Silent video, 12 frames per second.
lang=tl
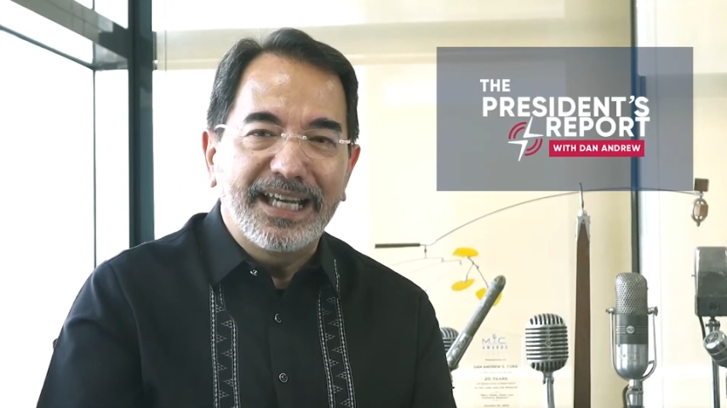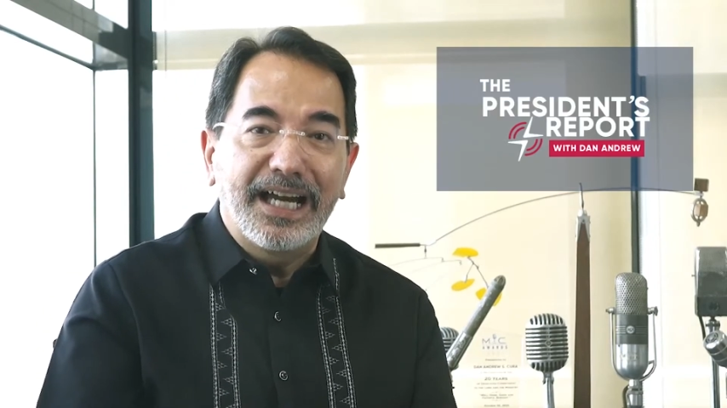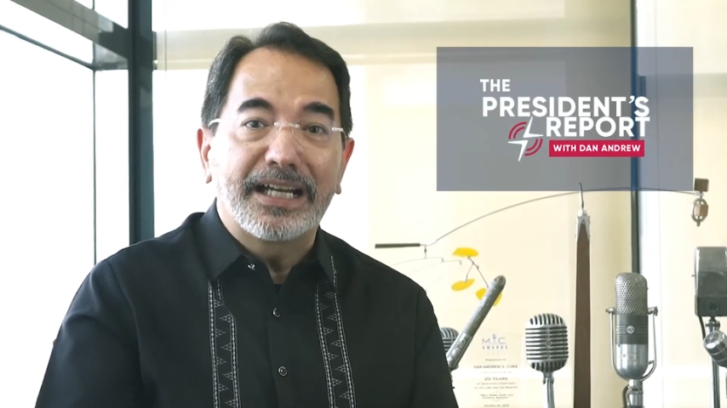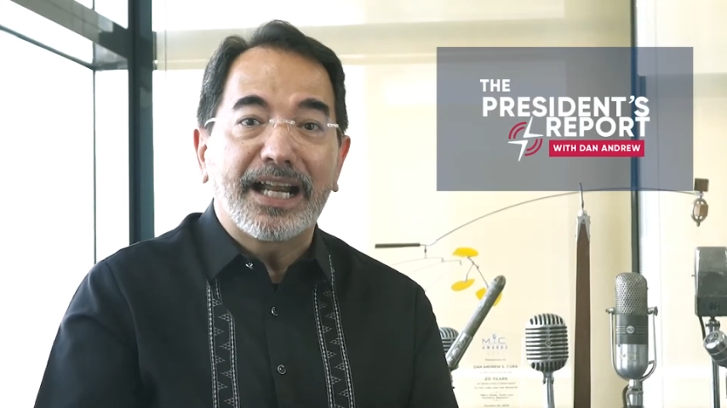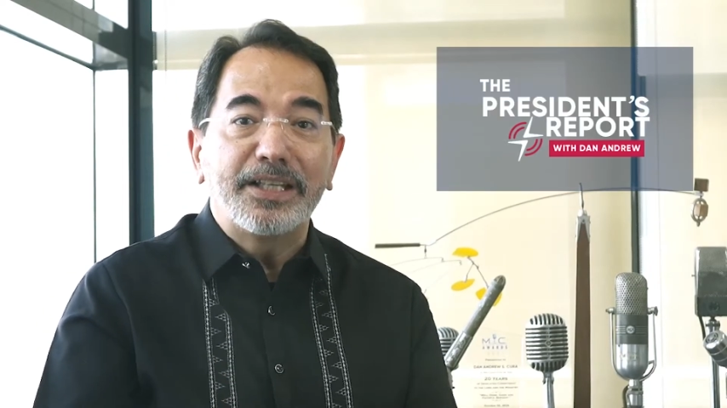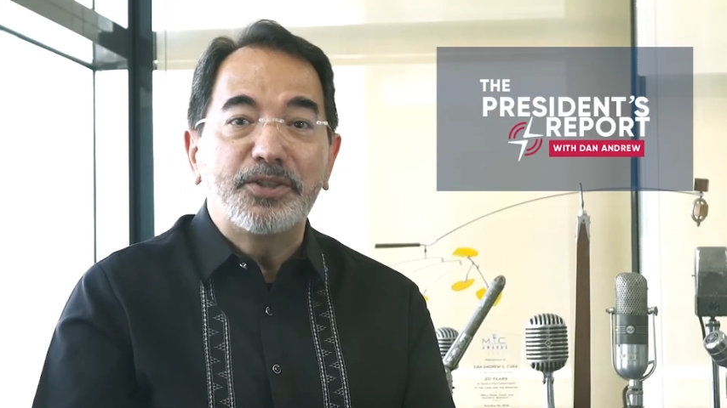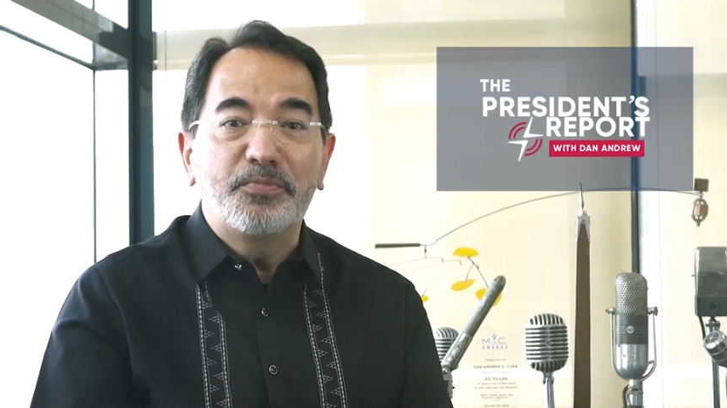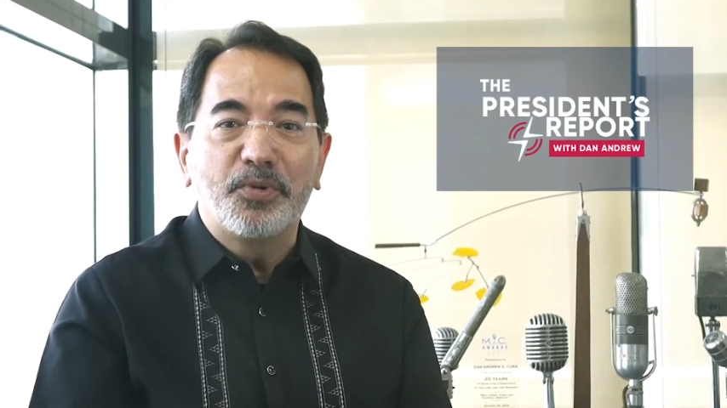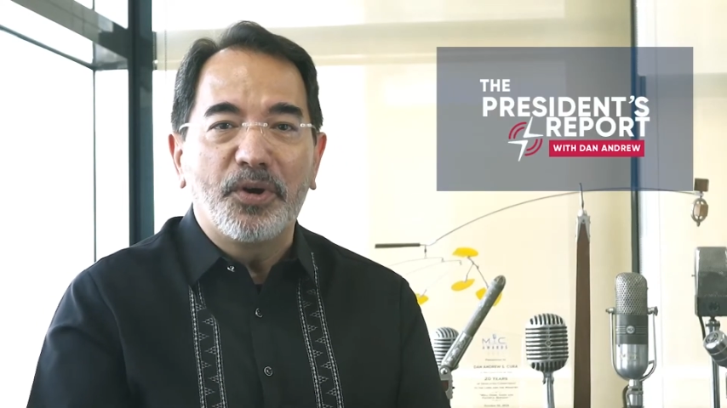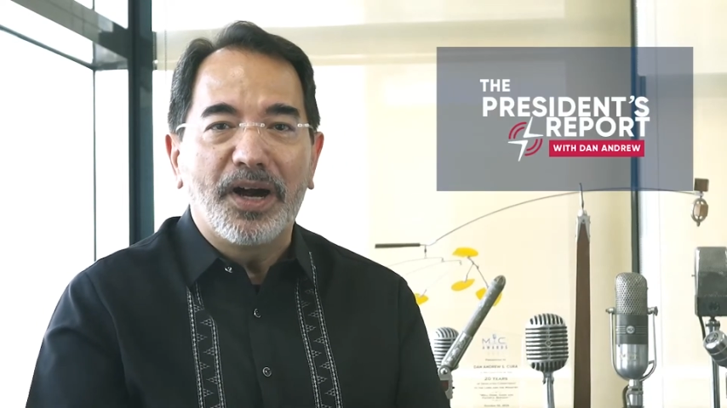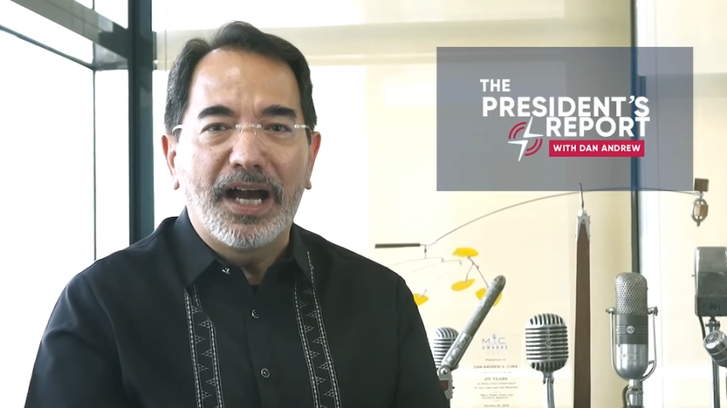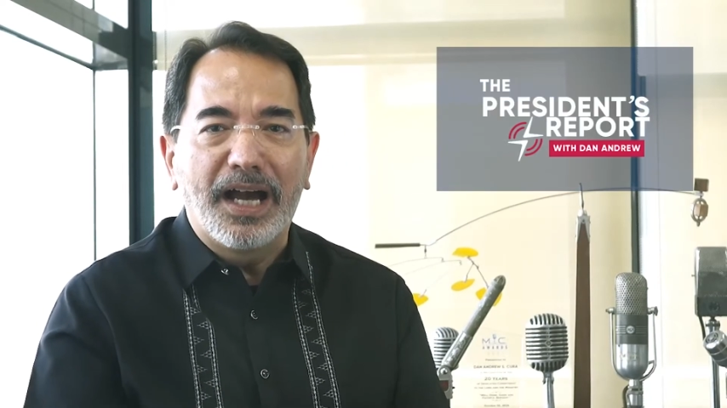ang radyo
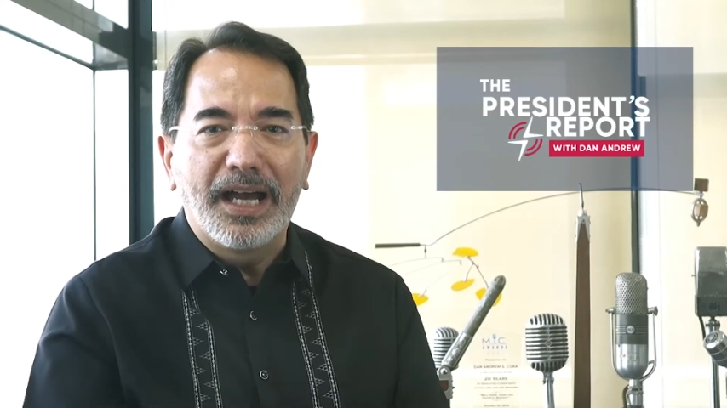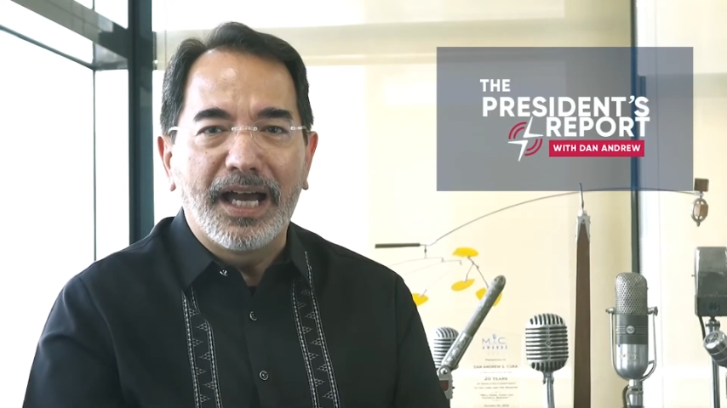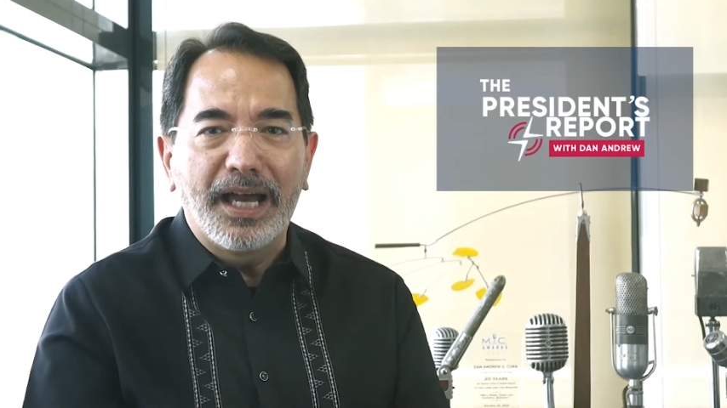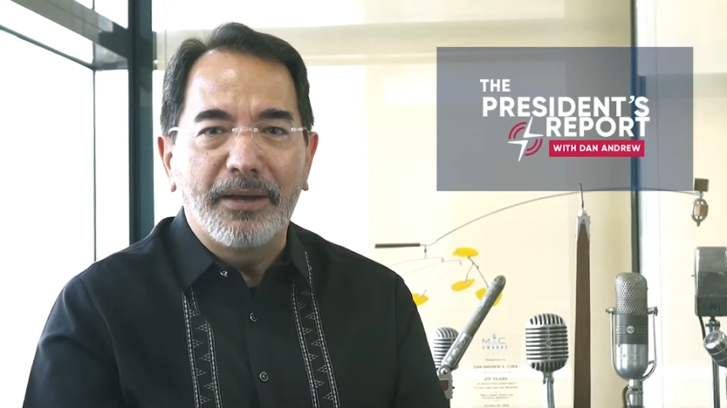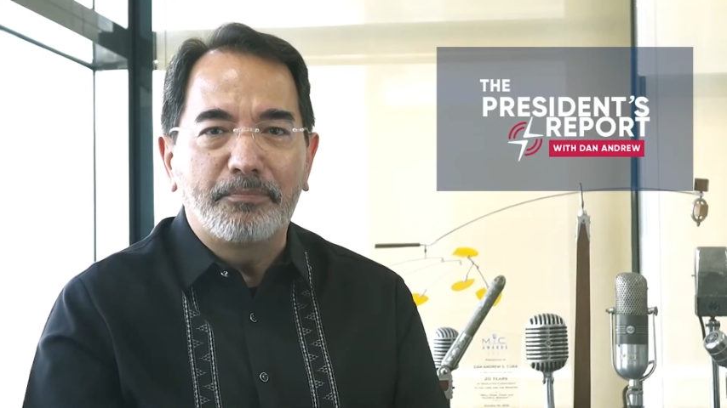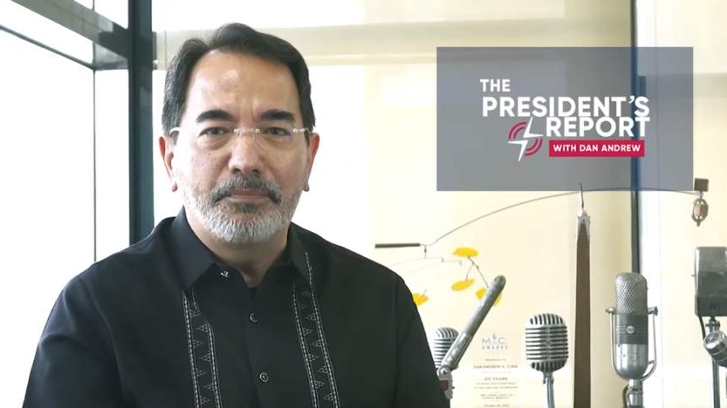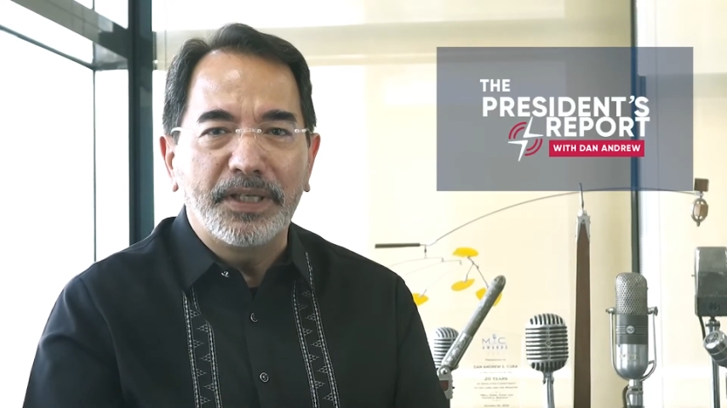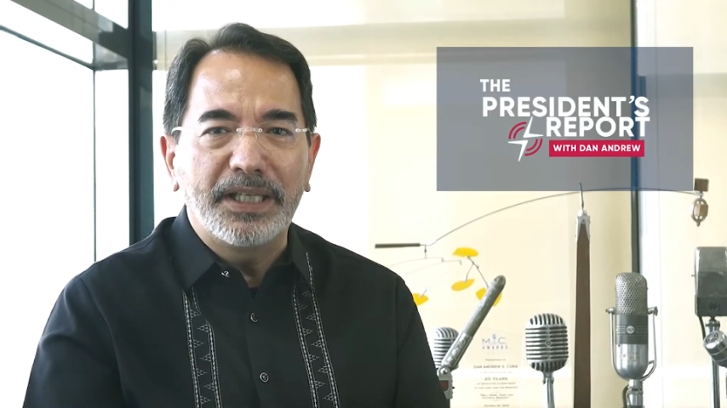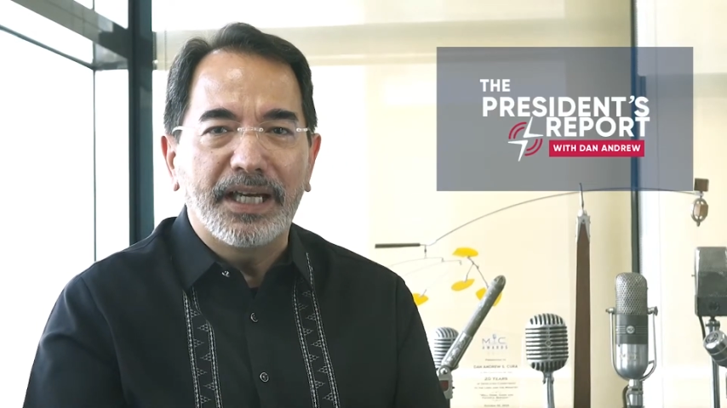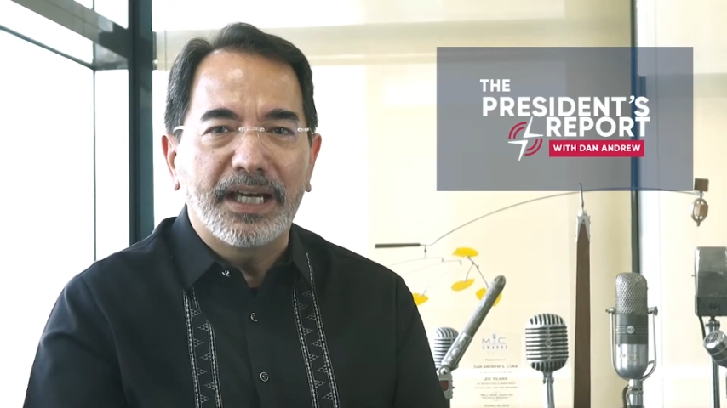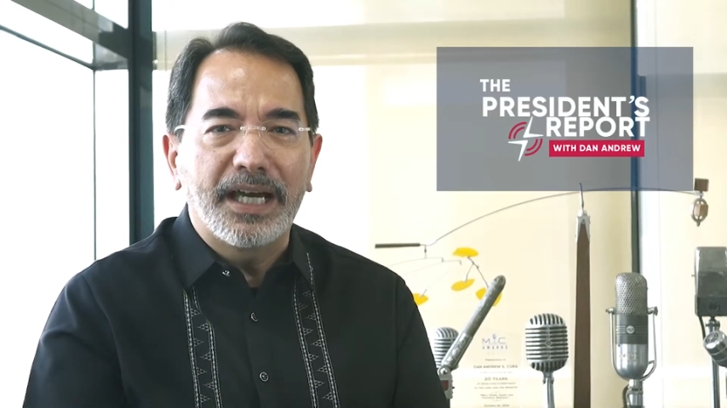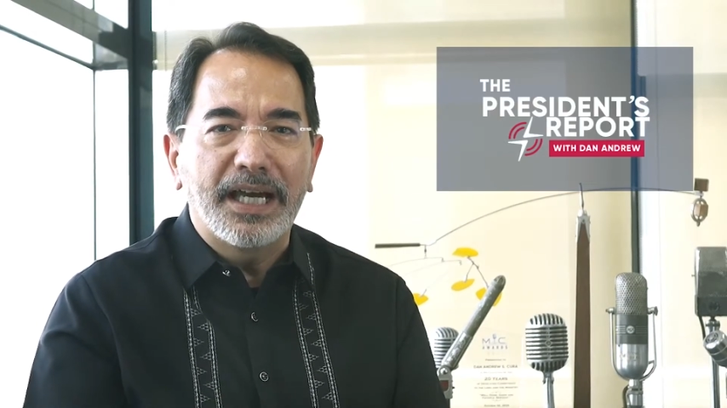po ang uh, ah,
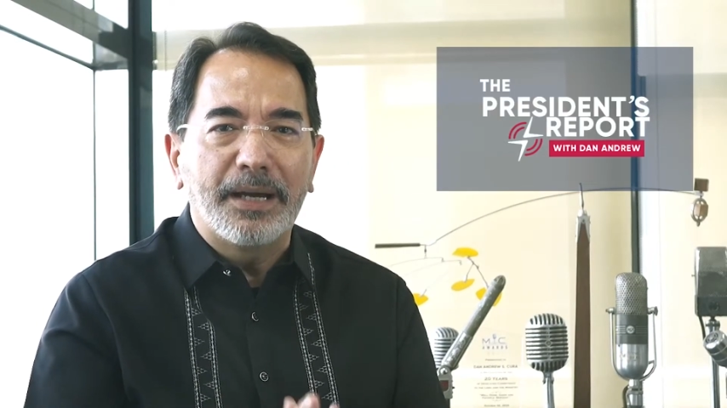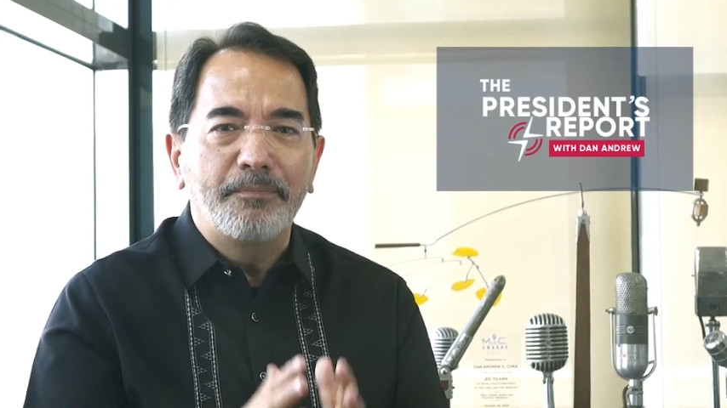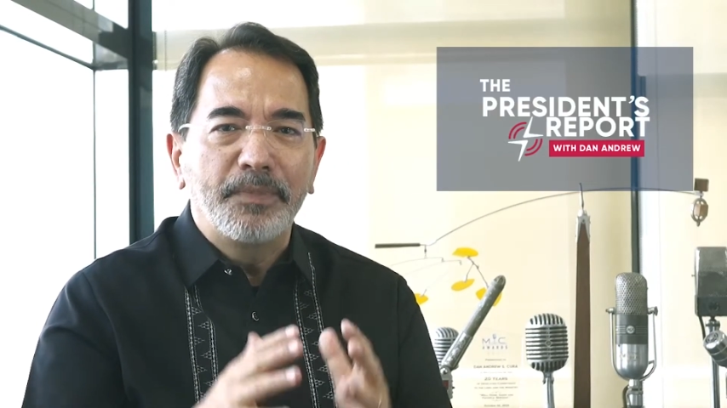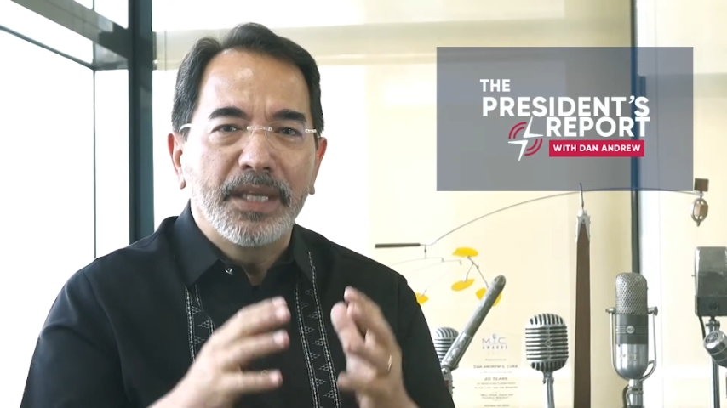pinaka